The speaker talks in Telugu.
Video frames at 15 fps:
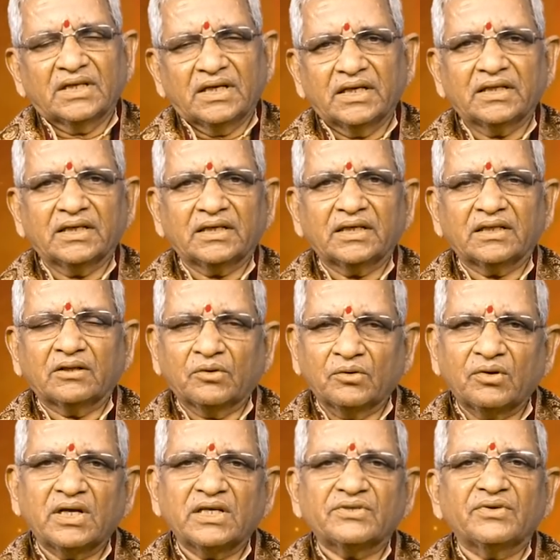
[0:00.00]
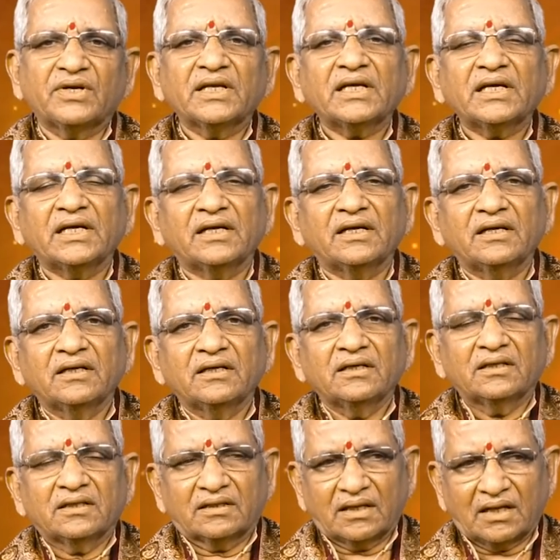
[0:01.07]
లేదంటే ధనురాశి వారికి
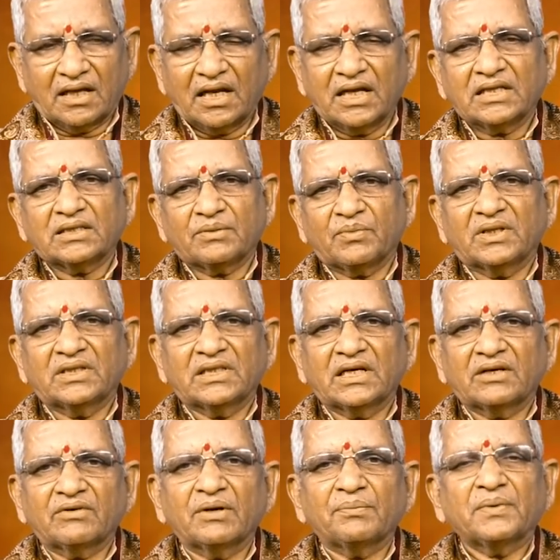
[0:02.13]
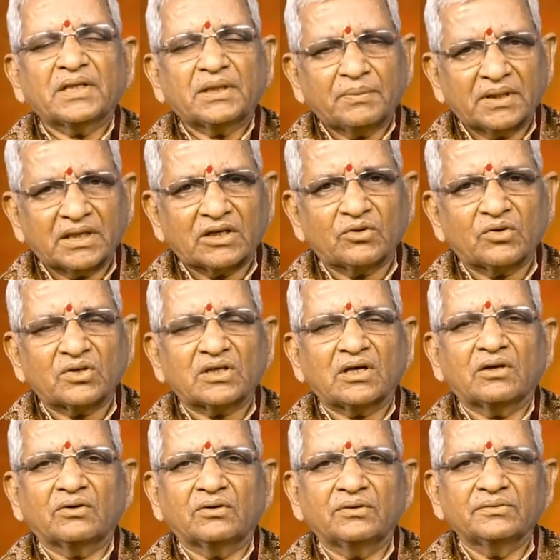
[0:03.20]
ధనానికి సంబంధించినటువంటి ప్రతిబంధక
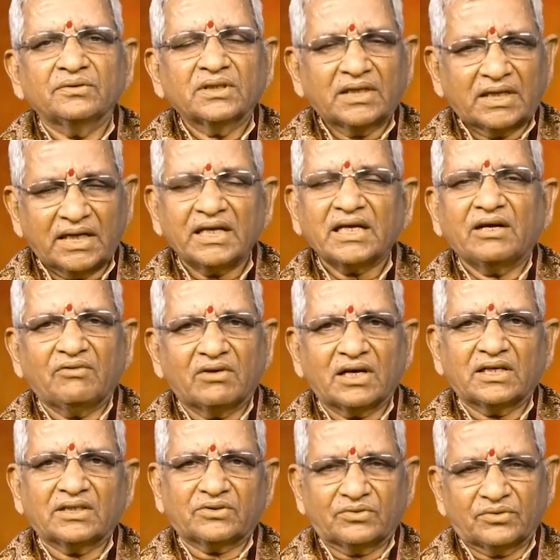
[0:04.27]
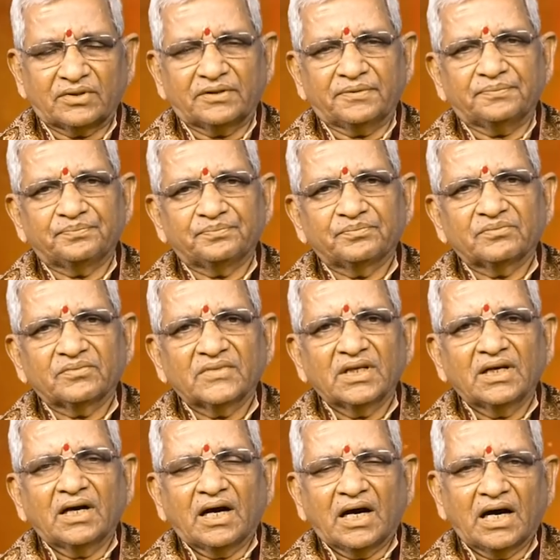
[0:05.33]
దోషాలు కలిగే అవకాశం ఉంది
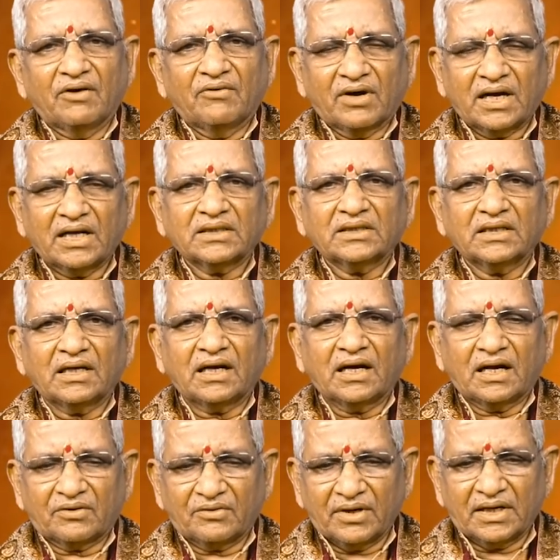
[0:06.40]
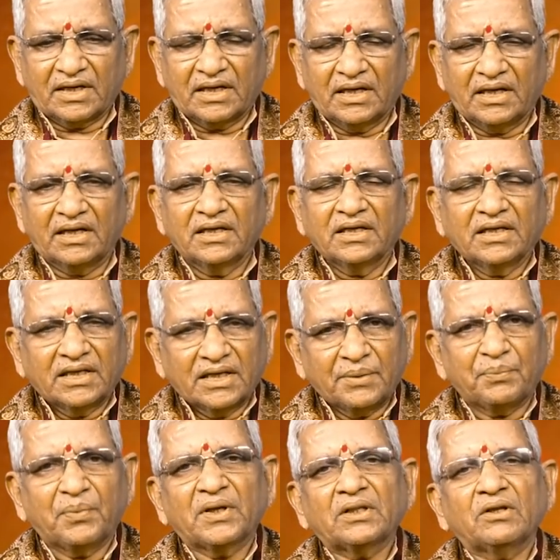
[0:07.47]
ఆ అవకాశం అటువంటి
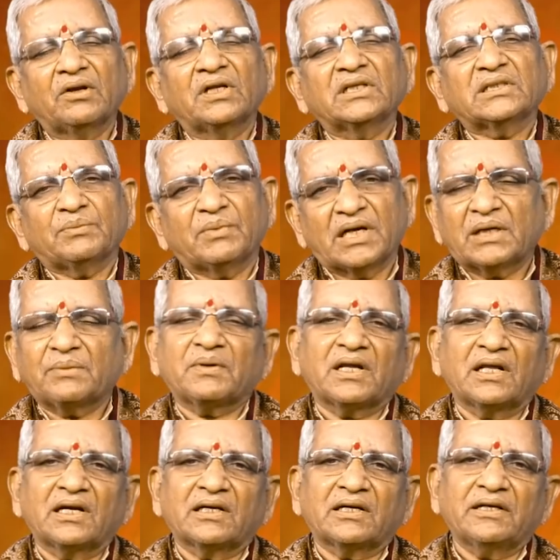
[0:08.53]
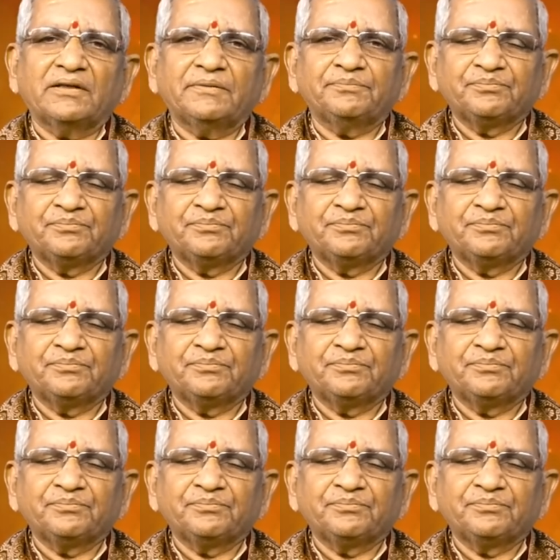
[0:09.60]
ఇబ్బందుల నుంచి బయటపడాలంటే